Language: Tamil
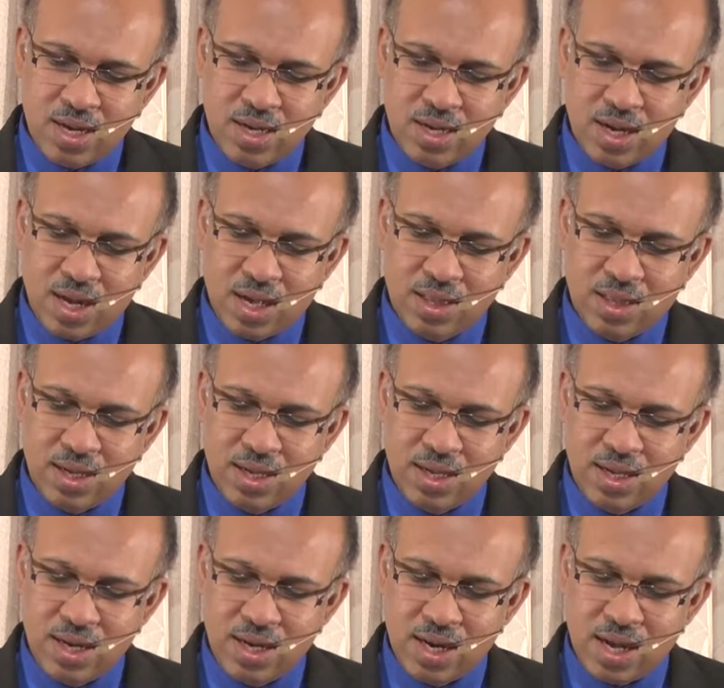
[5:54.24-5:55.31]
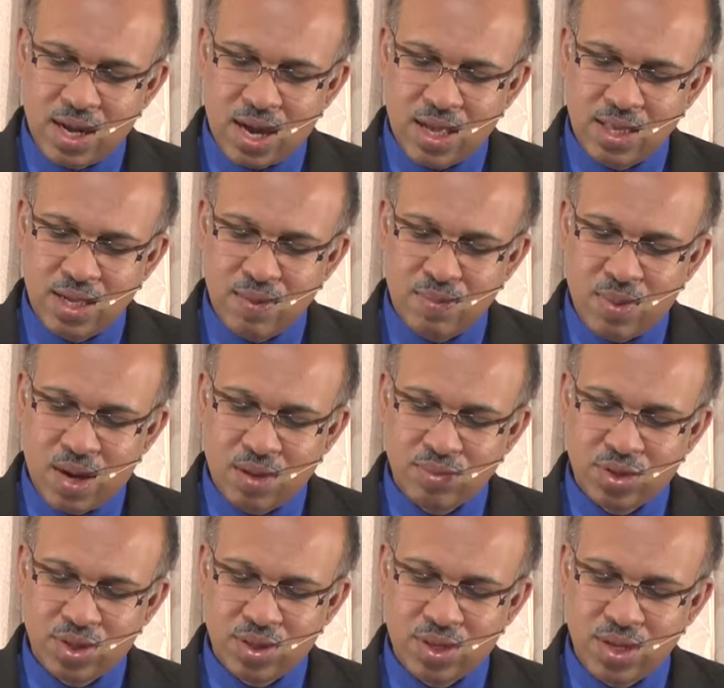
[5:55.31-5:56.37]
அன்று ராத்திரியில் அதன்
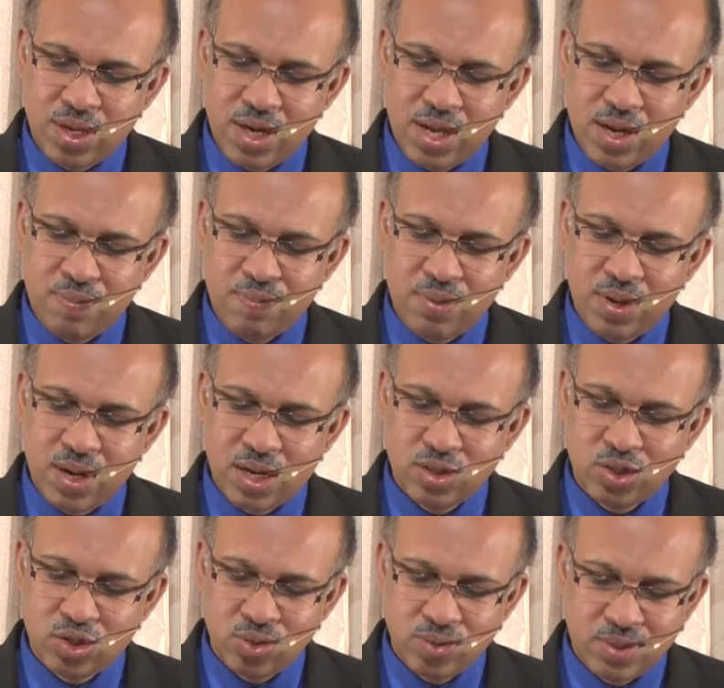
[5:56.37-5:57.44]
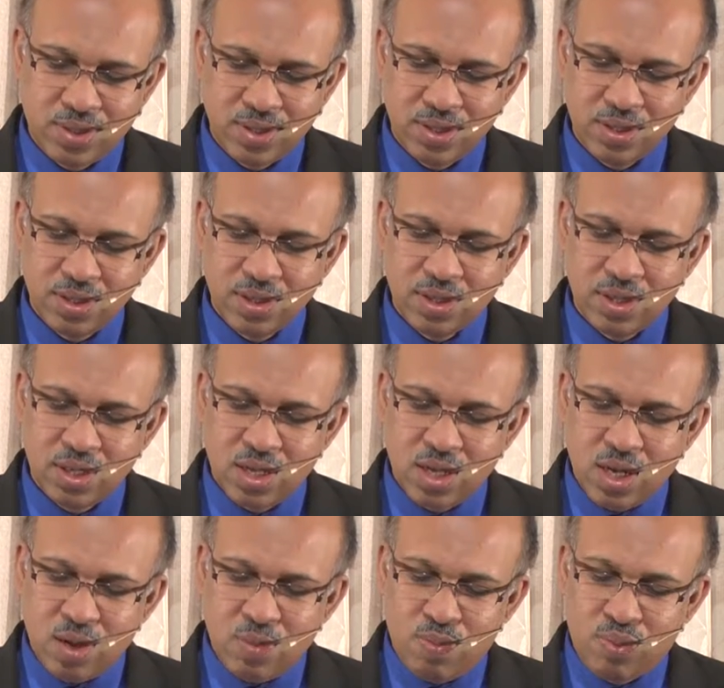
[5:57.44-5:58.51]
மாம்சத்தை நெருப்பினால் சுட்டு
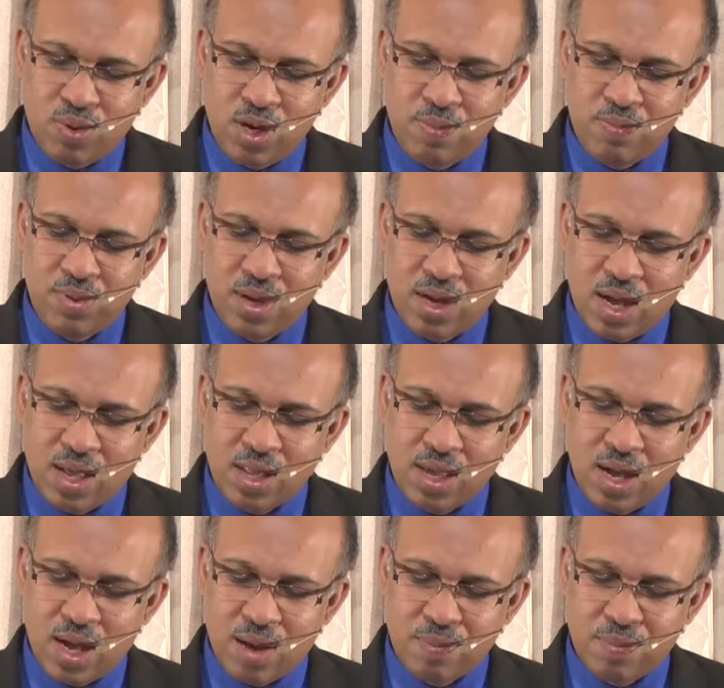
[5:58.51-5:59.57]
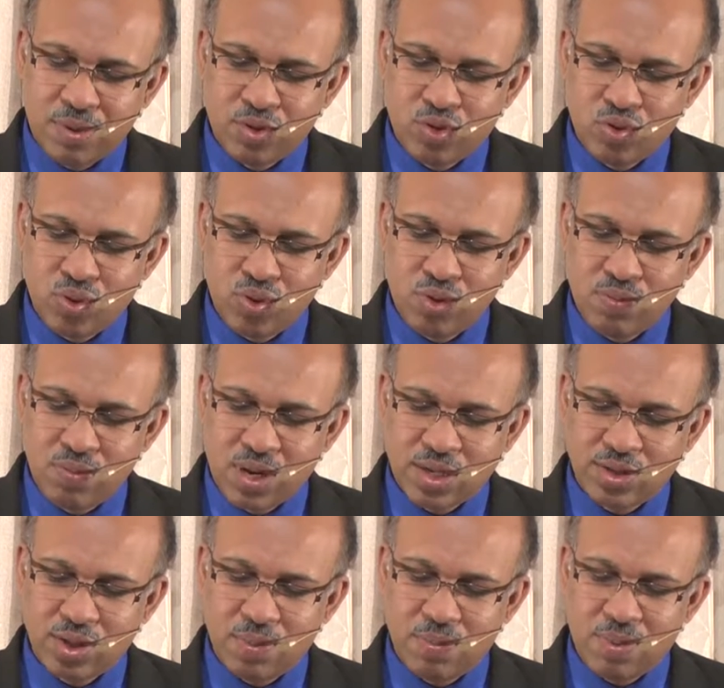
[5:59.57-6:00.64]
புளிப்பில்லாத அப்பத்தோடும்
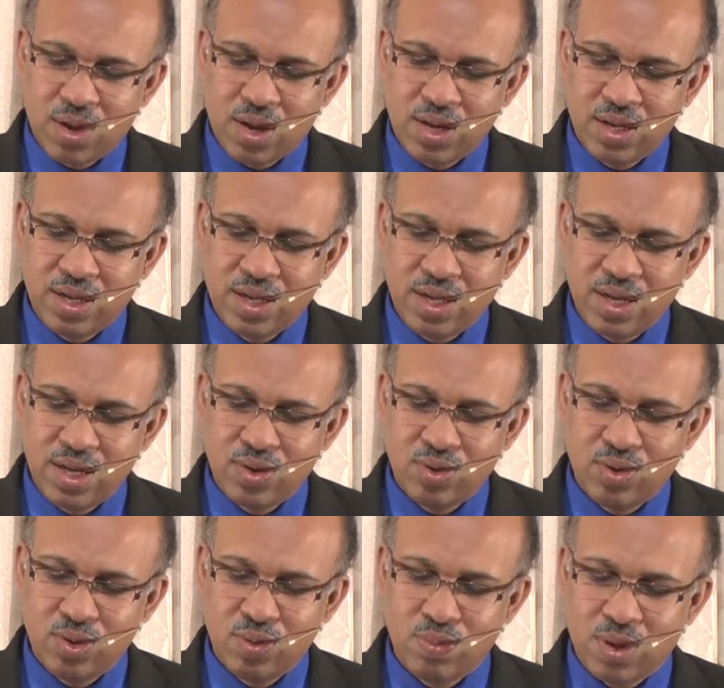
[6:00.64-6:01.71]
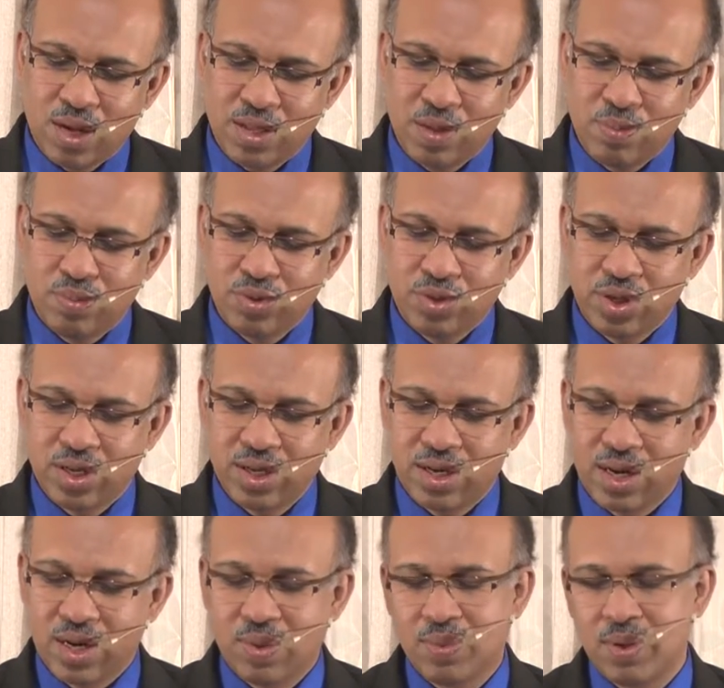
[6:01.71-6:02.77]
கசப்பான கீரையோடும் அதை புசிக்க
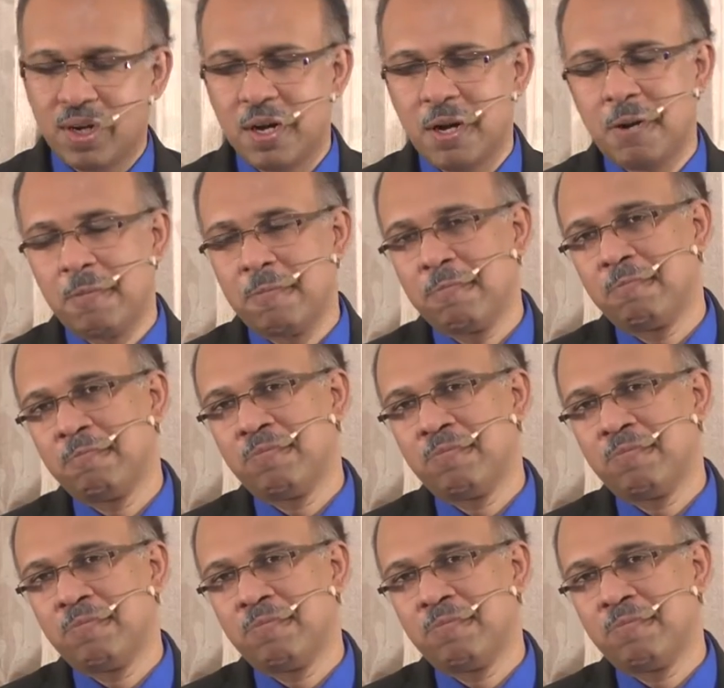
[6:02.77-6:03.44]
கடவர்கள்